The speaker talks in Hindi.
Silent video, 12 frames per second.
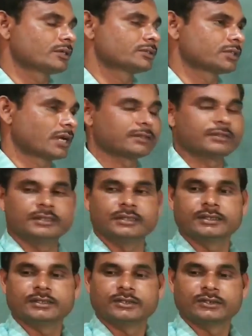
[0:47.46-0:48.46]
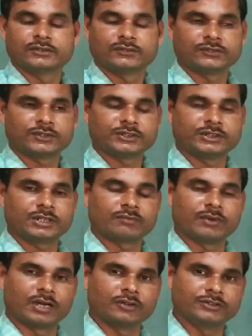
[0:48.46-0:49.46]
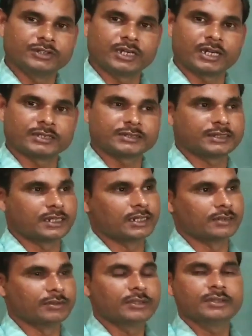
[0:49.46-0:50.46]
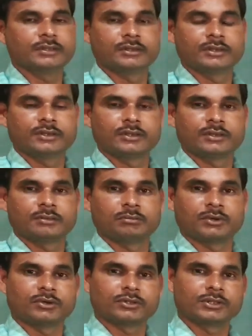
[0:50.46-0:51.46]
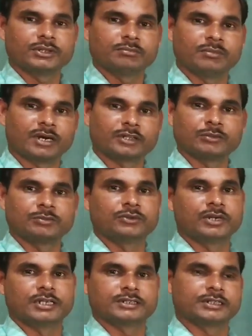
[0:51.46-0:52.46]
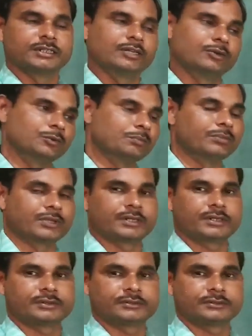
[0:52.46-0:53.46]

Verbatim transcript: साथ ही फर्स्ट ईयर बायोलॉजी क्लास के लिए भी बहुत ही महत्वपूर्ण लेसन के रूप में है